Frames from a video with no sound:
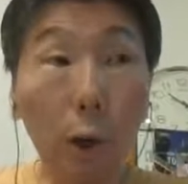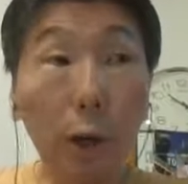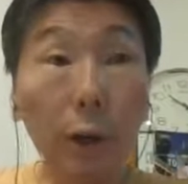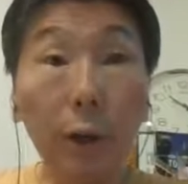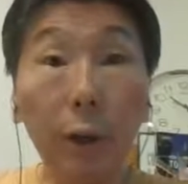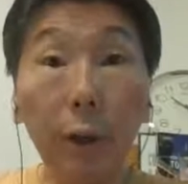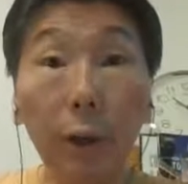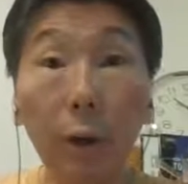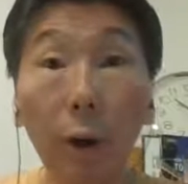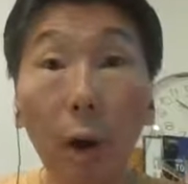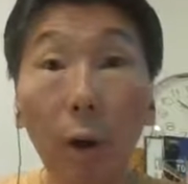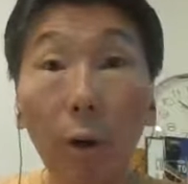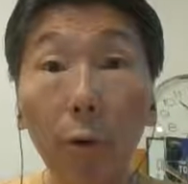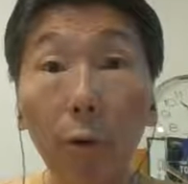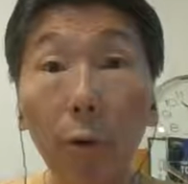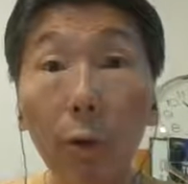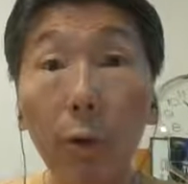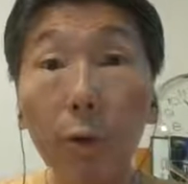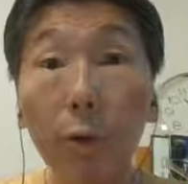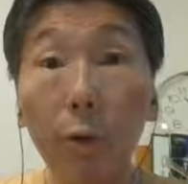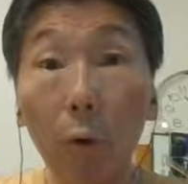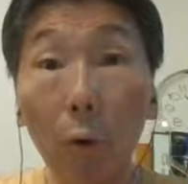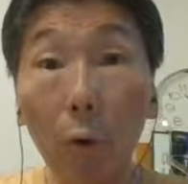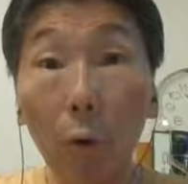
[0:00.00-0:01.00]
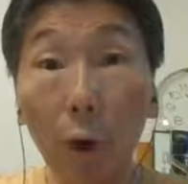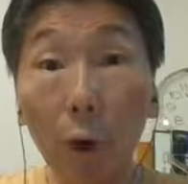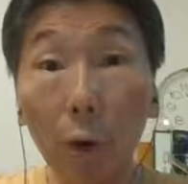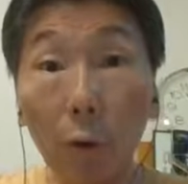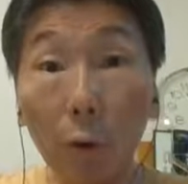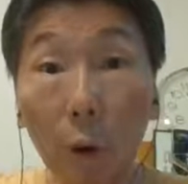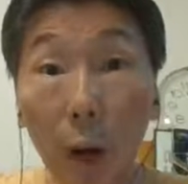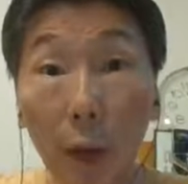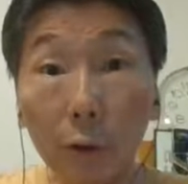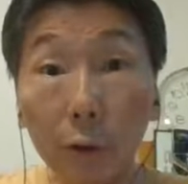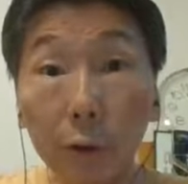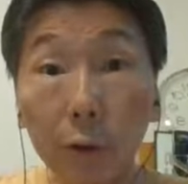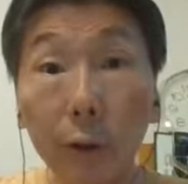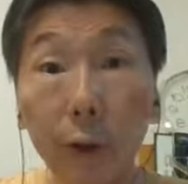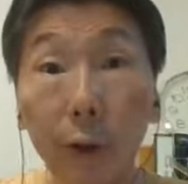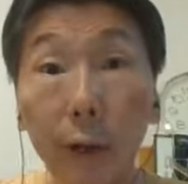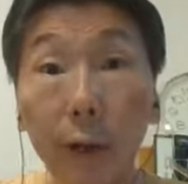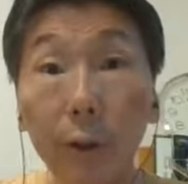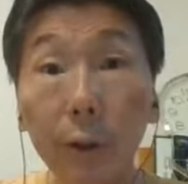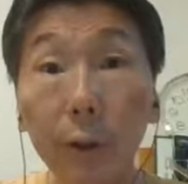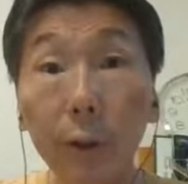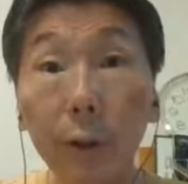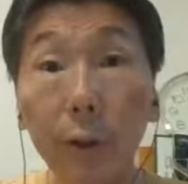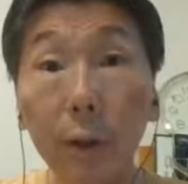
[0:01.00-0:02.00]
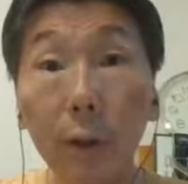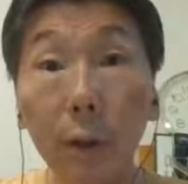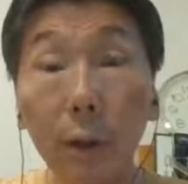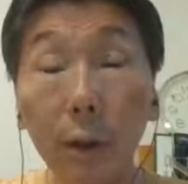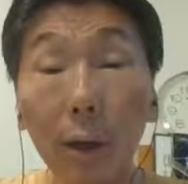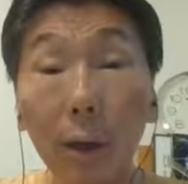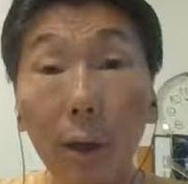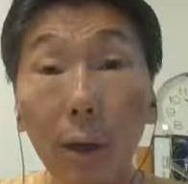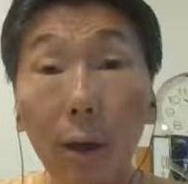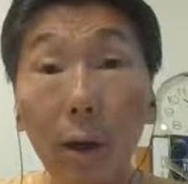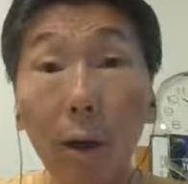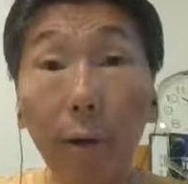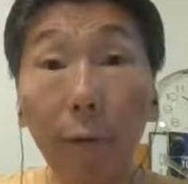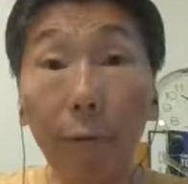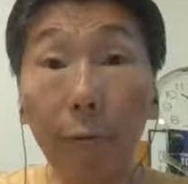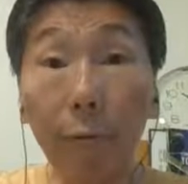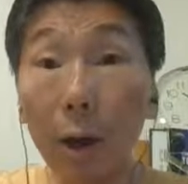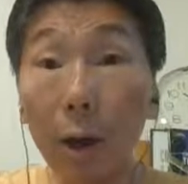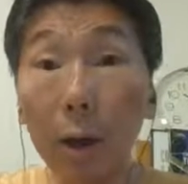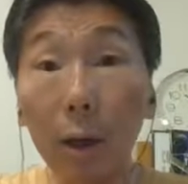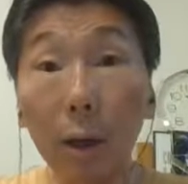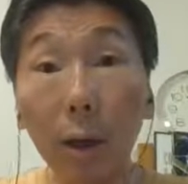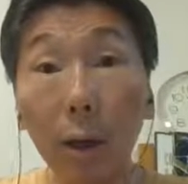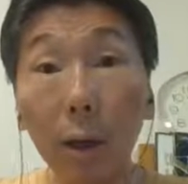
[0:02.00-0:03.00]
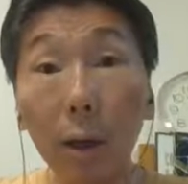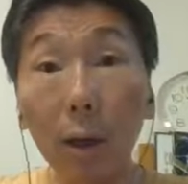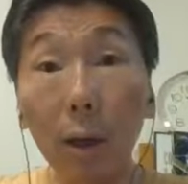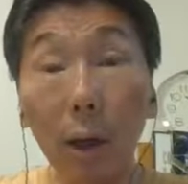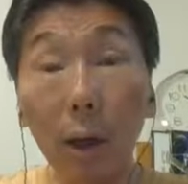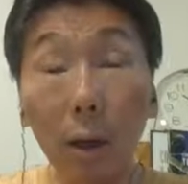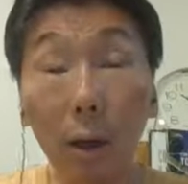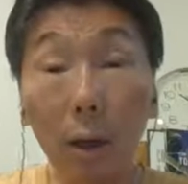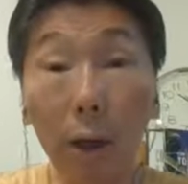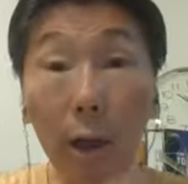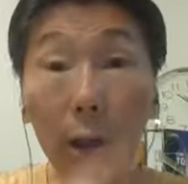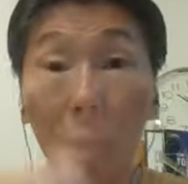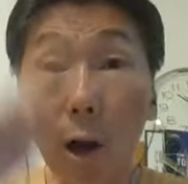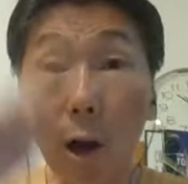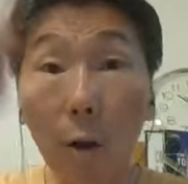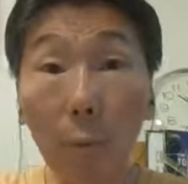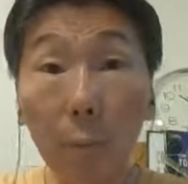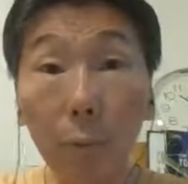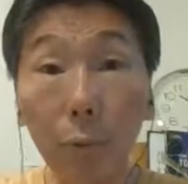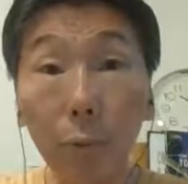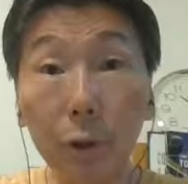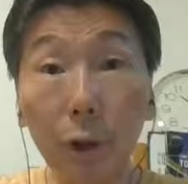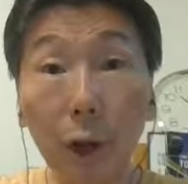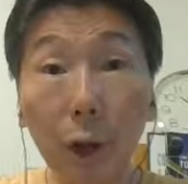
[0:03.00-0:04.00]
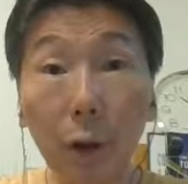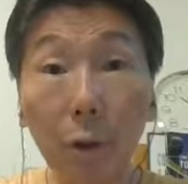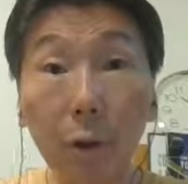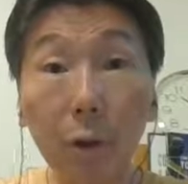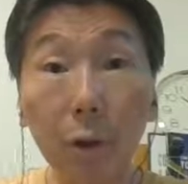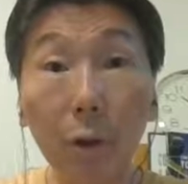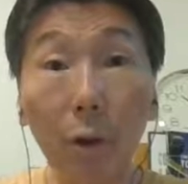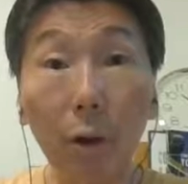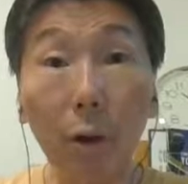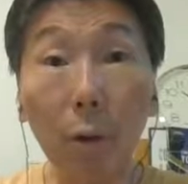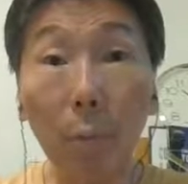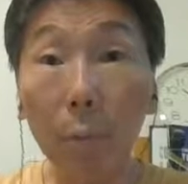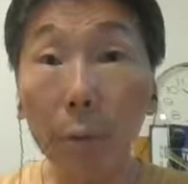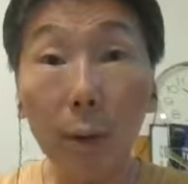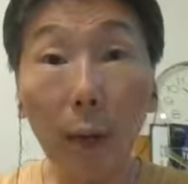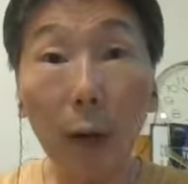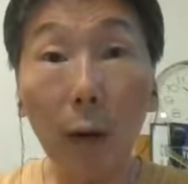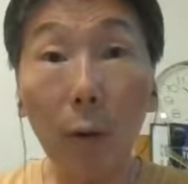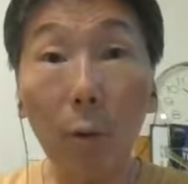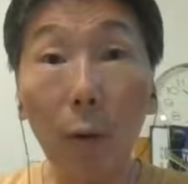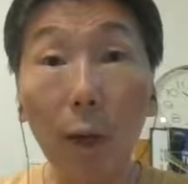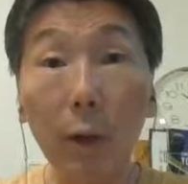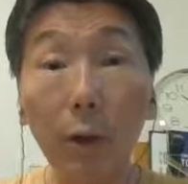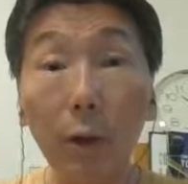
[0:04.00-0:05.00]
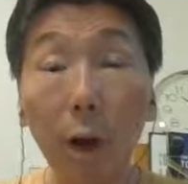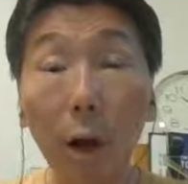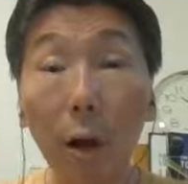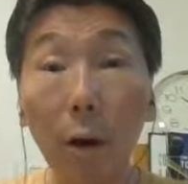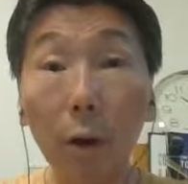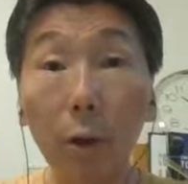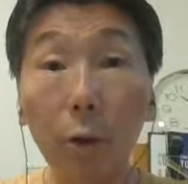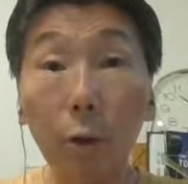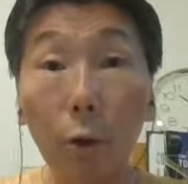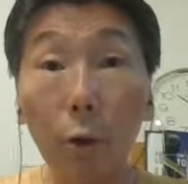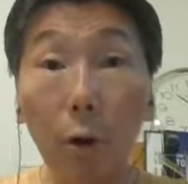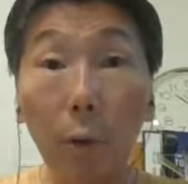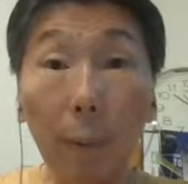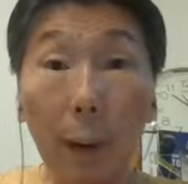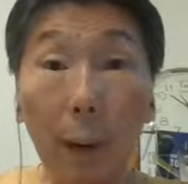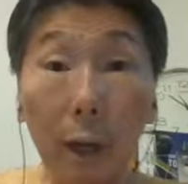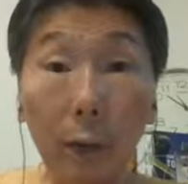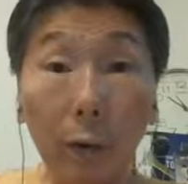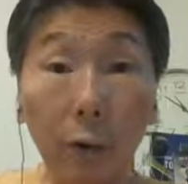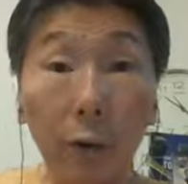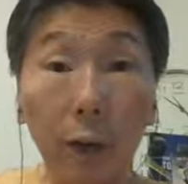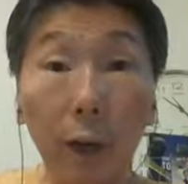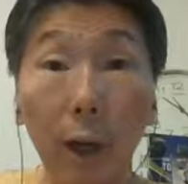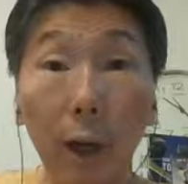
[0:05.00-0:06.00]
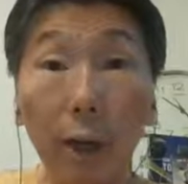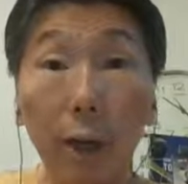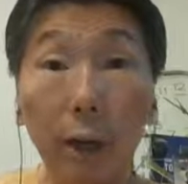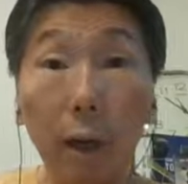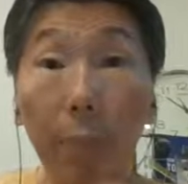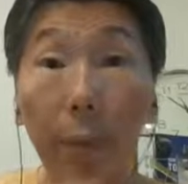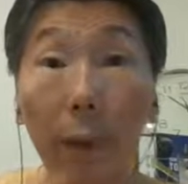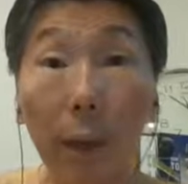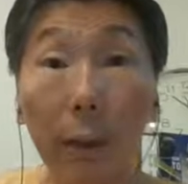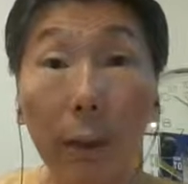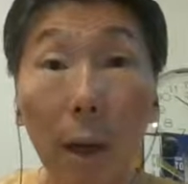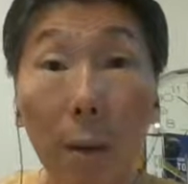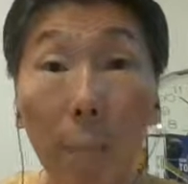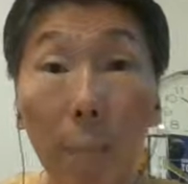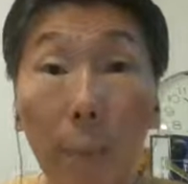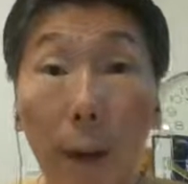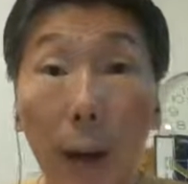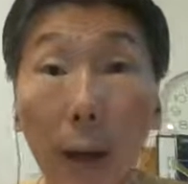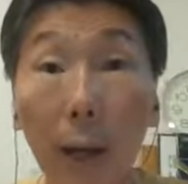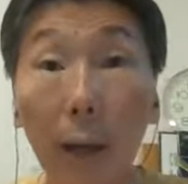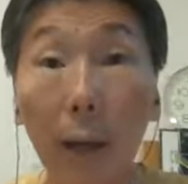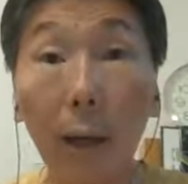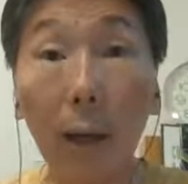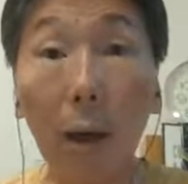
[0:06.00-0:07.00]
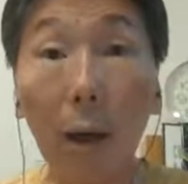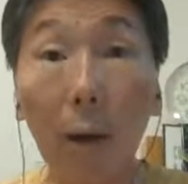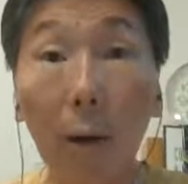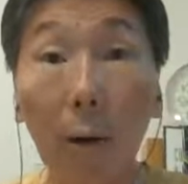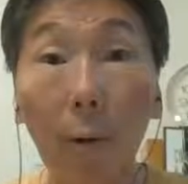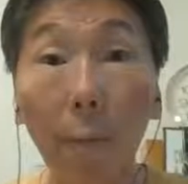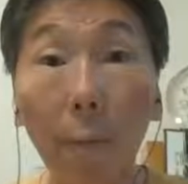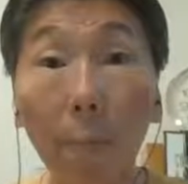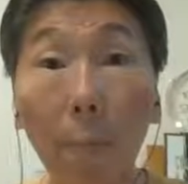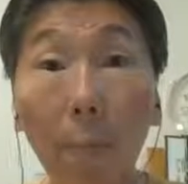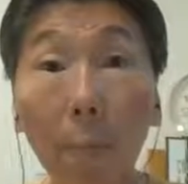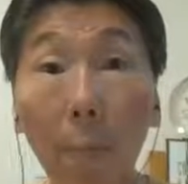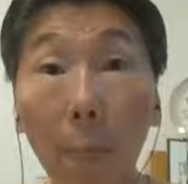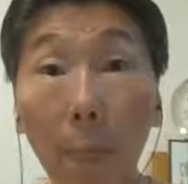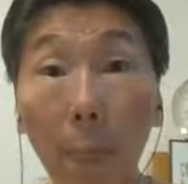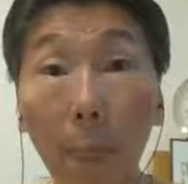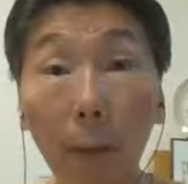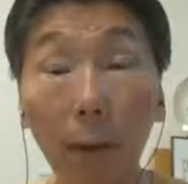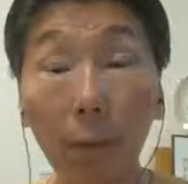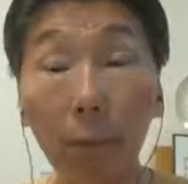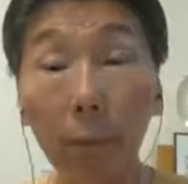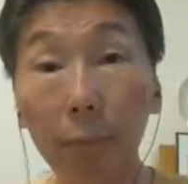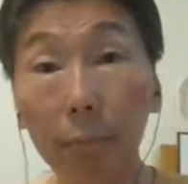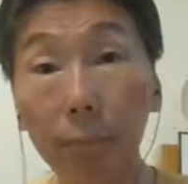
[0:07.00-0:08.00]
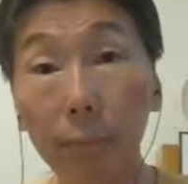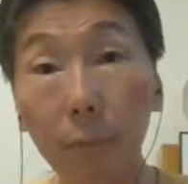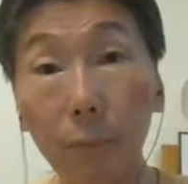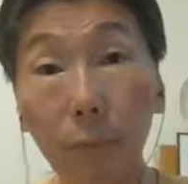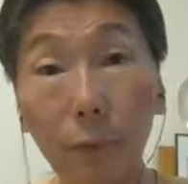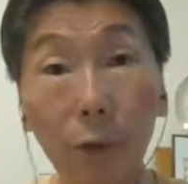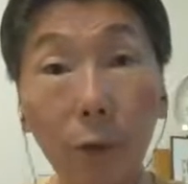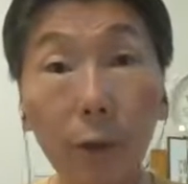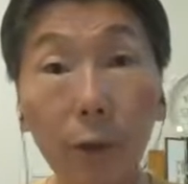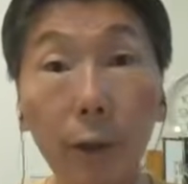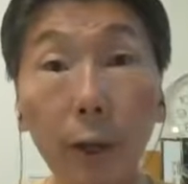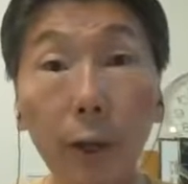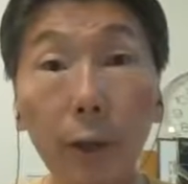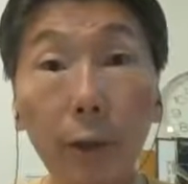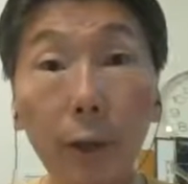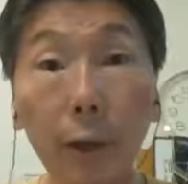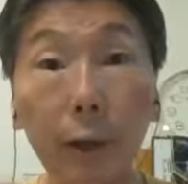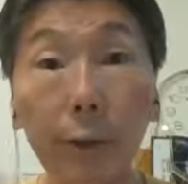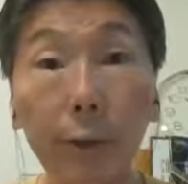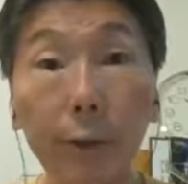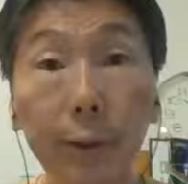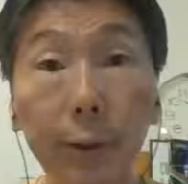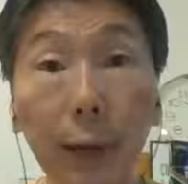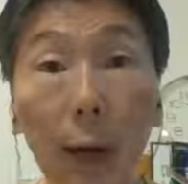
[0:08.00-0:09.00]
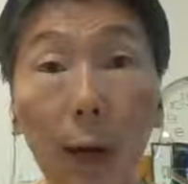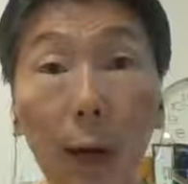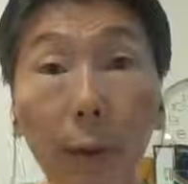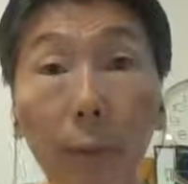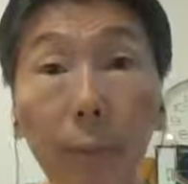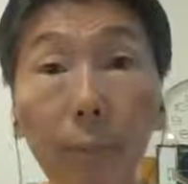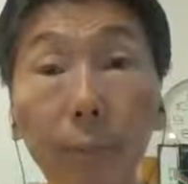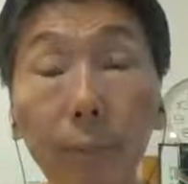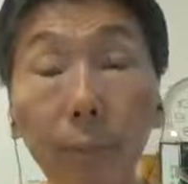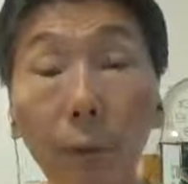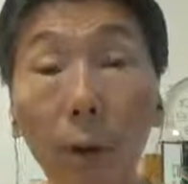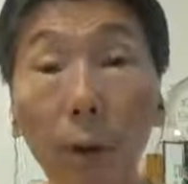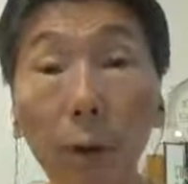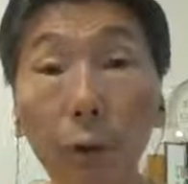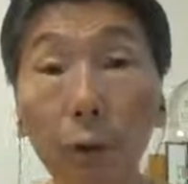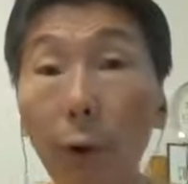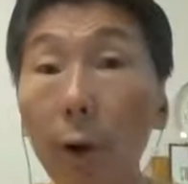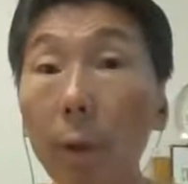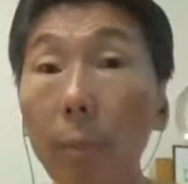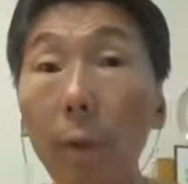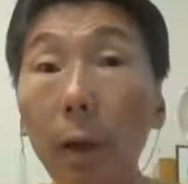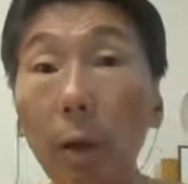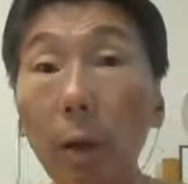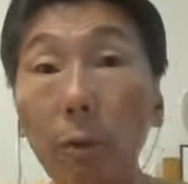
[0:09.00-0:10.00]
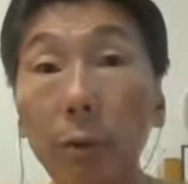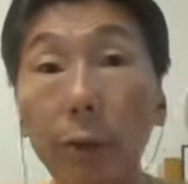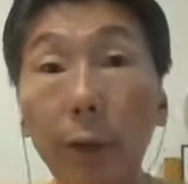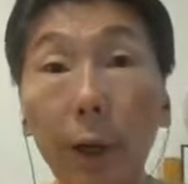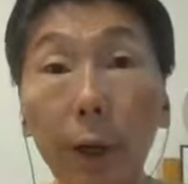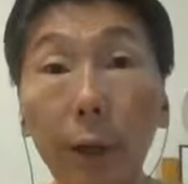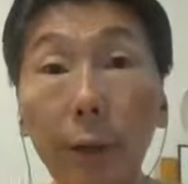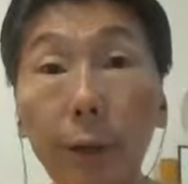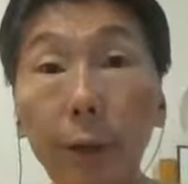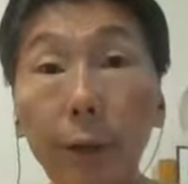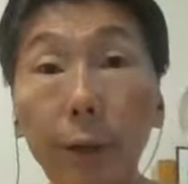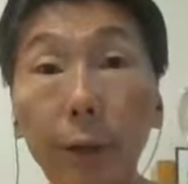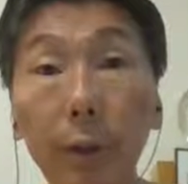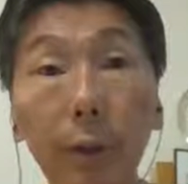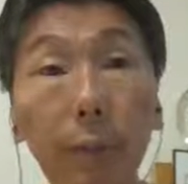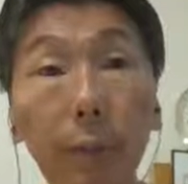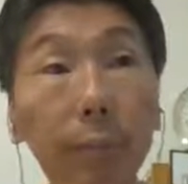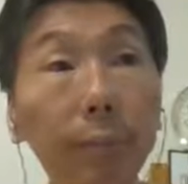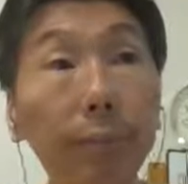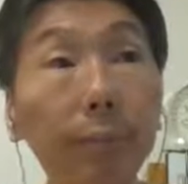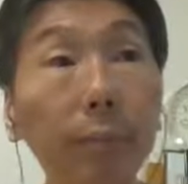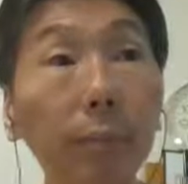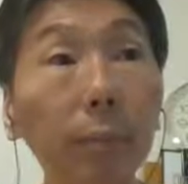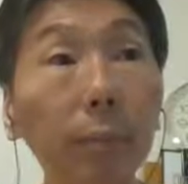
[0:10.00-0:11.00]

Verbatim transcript: 专精教育的时候会挂四年级。分科一到部校之后，不在官校了，就会把四年级的背章拔掉，只剩肩章。所以没有阶级，